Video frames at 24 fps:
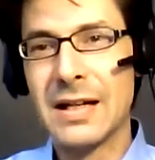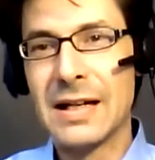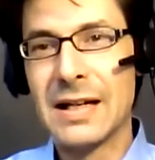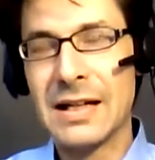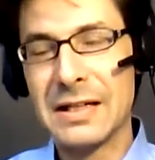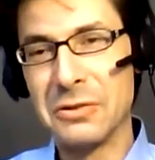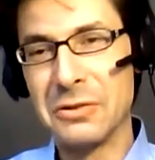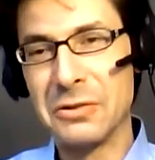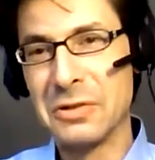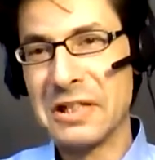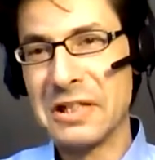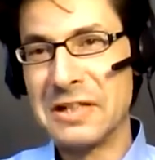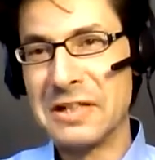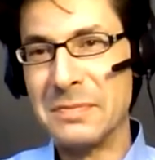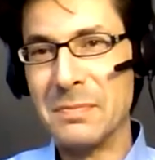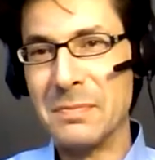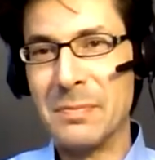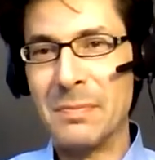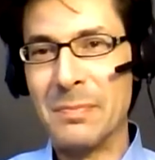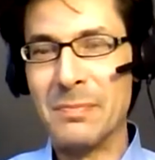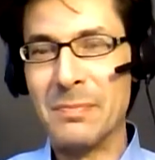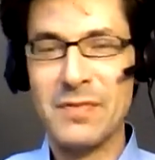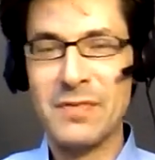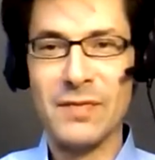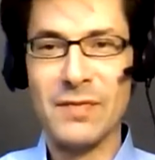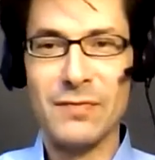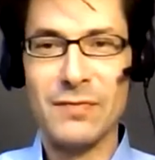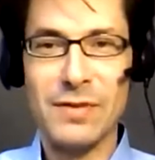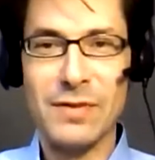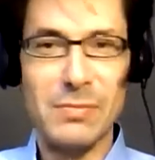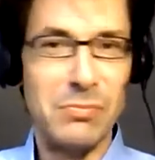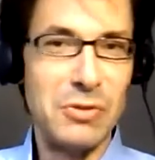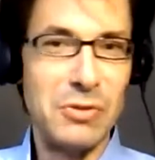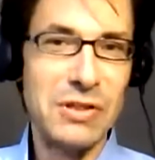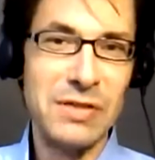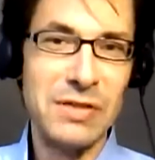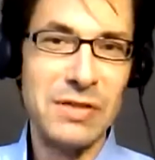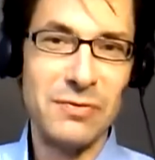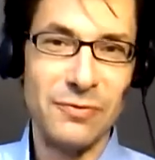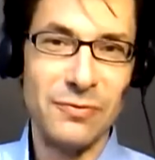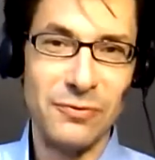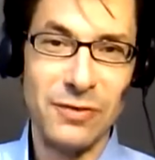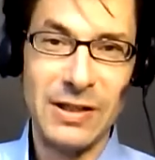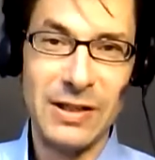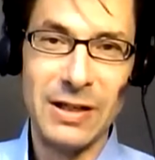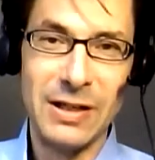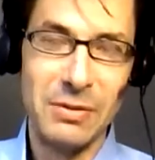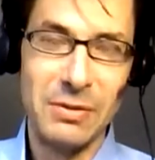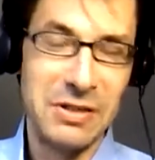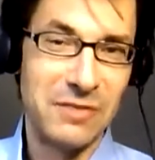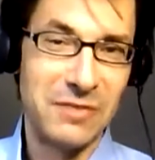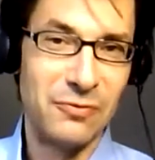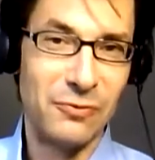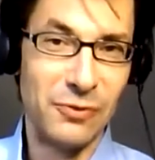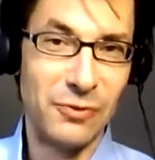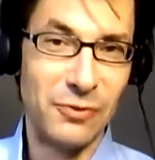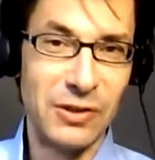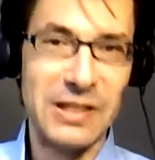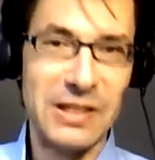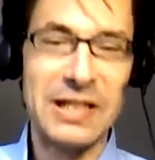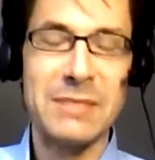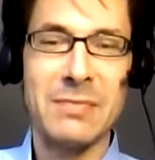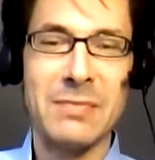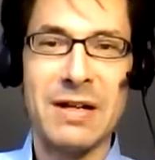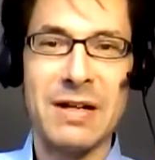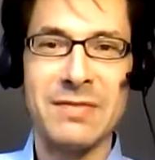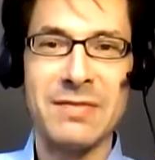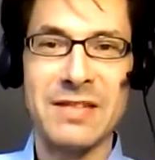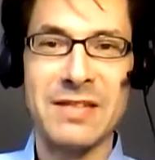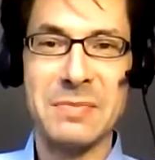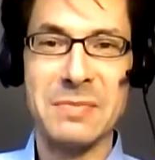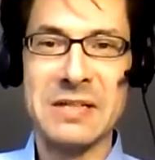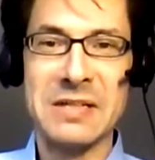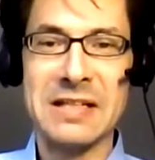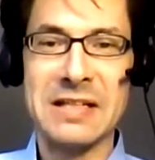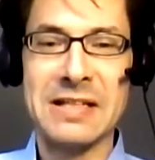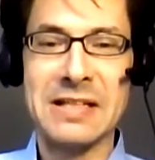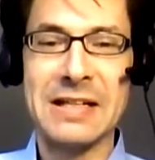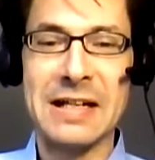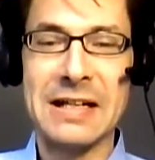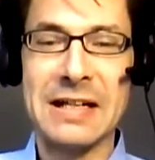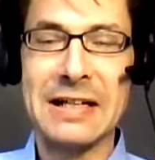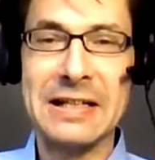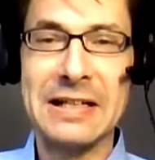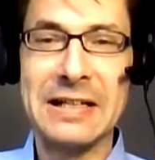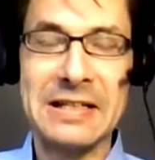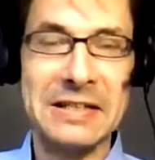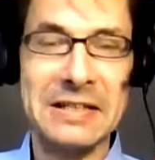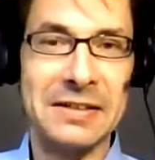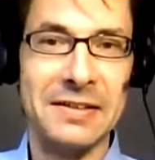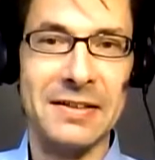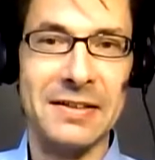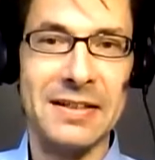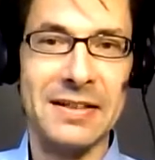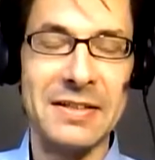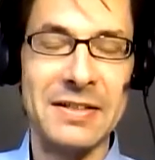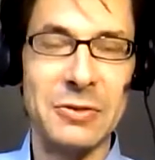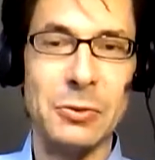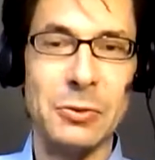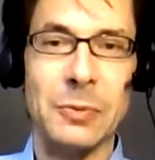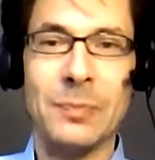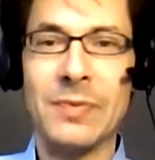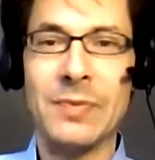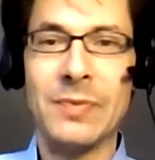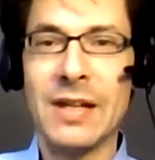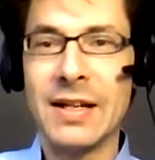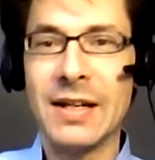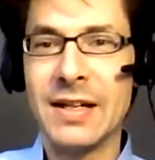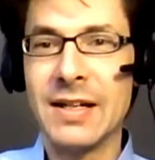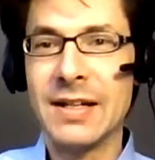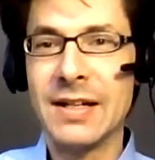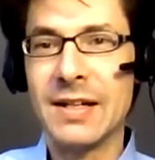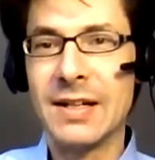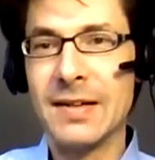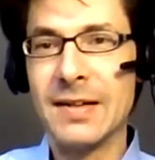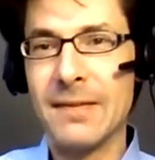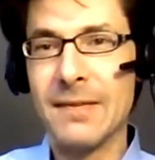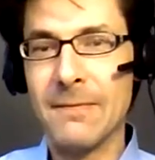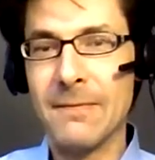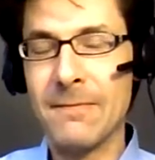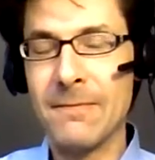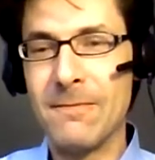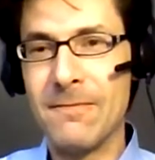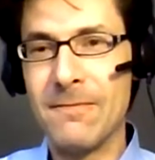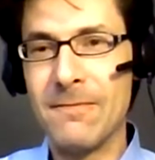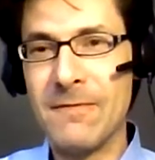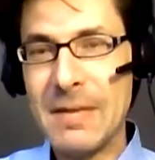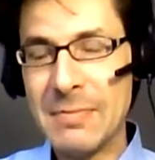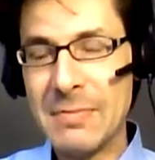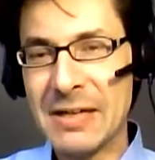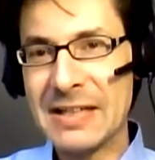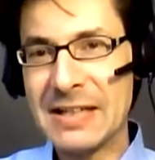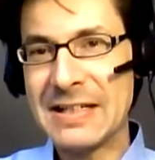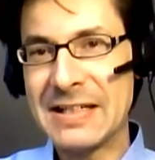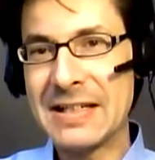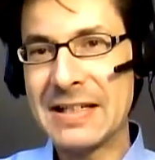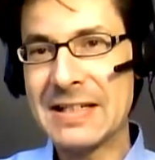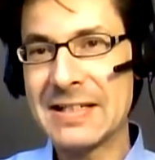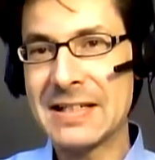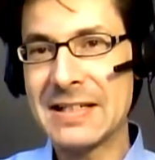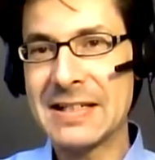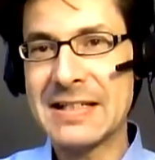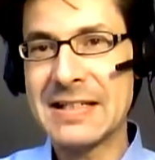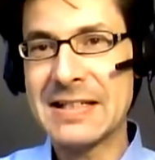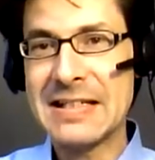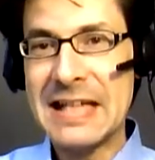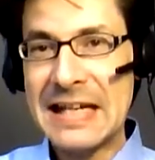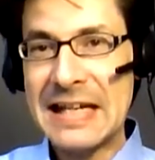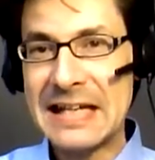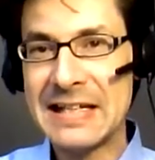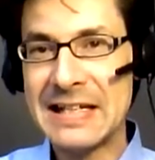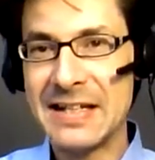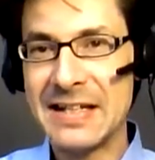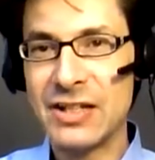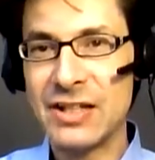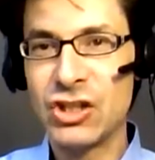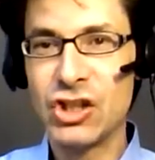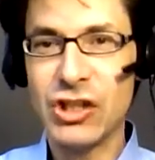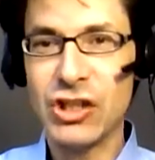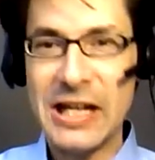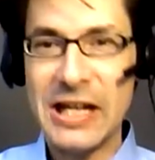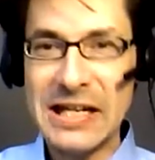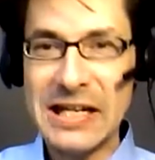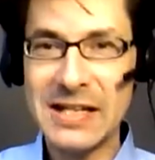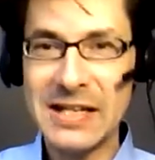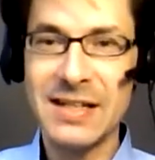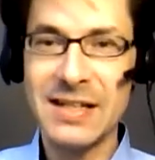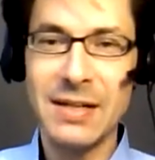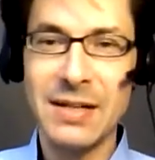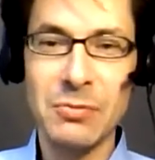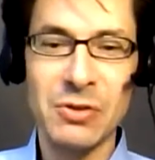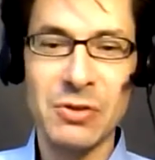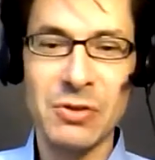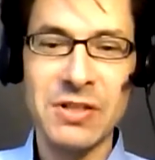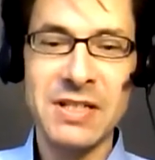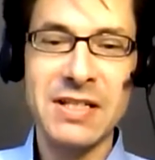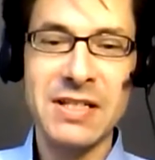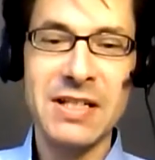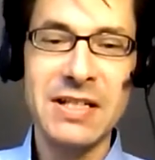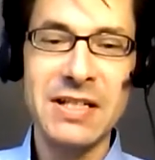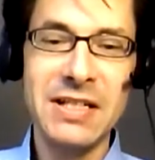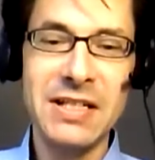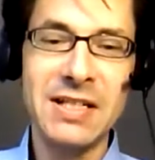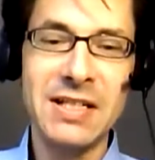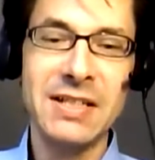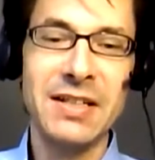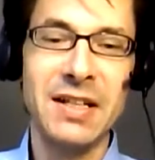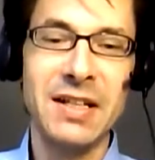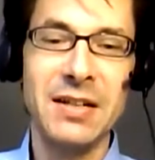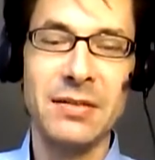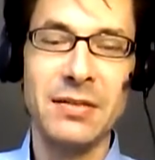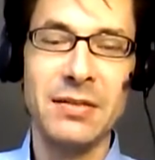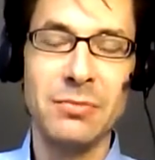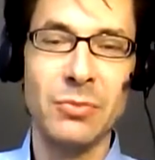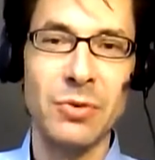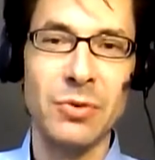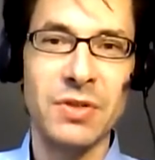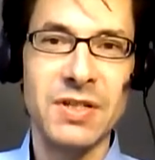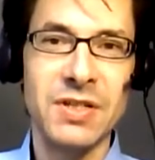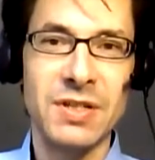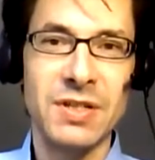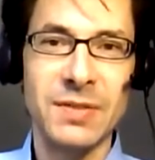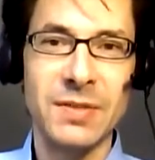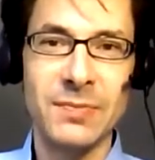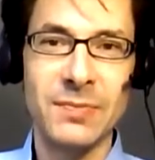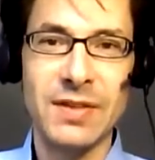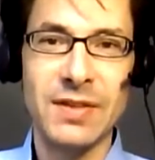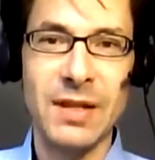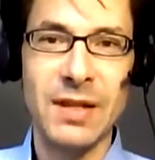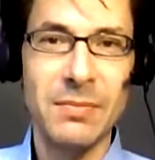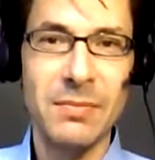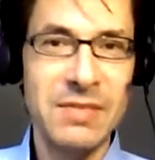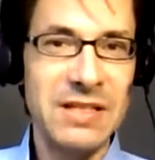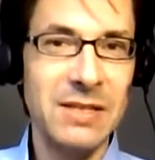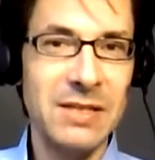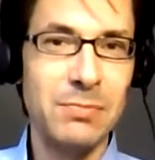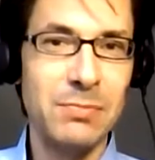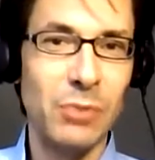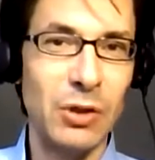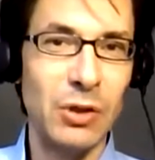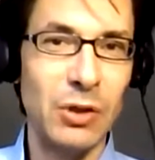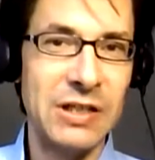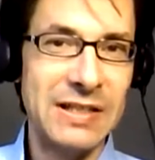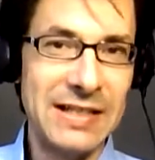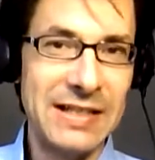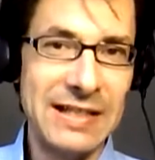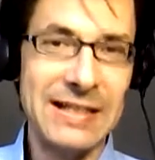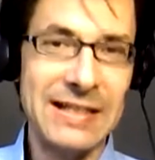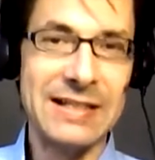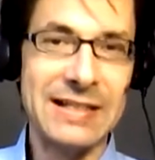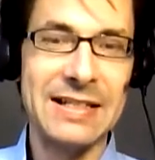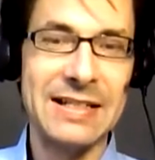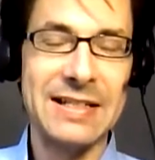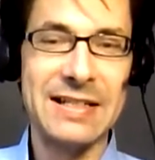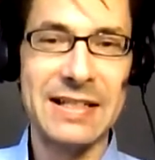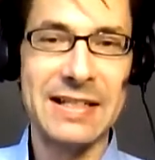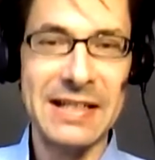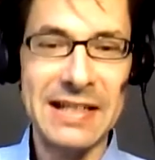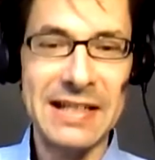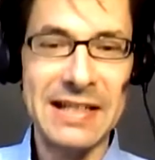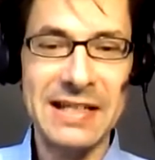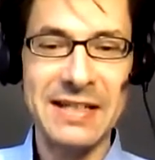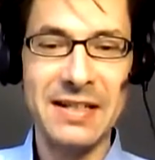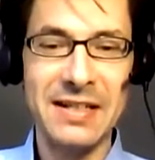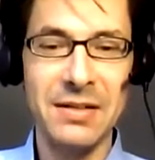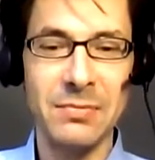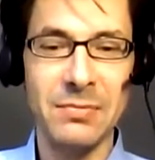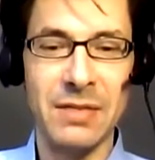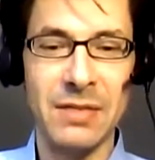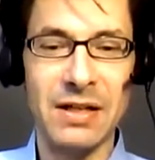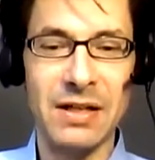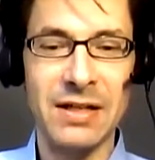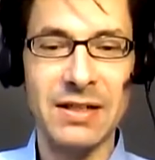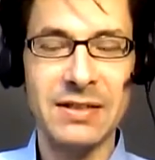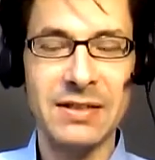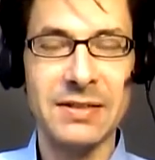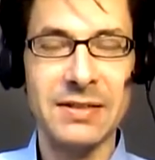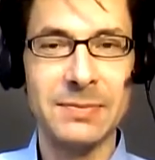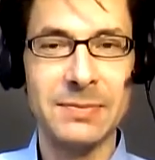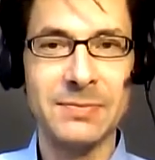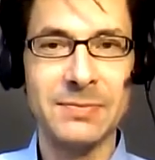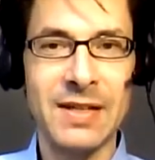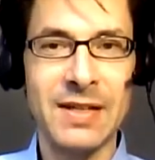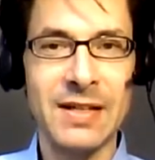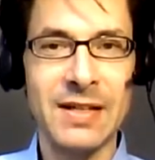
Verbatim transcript: Hallo ihr Lieben, wir müssen, glaube ich, wirklich mal was miteinander klären. Also, wenn man jetzt tatsächlich ständig demonstrieren gehen muss, damit die Politik das Richtige macht,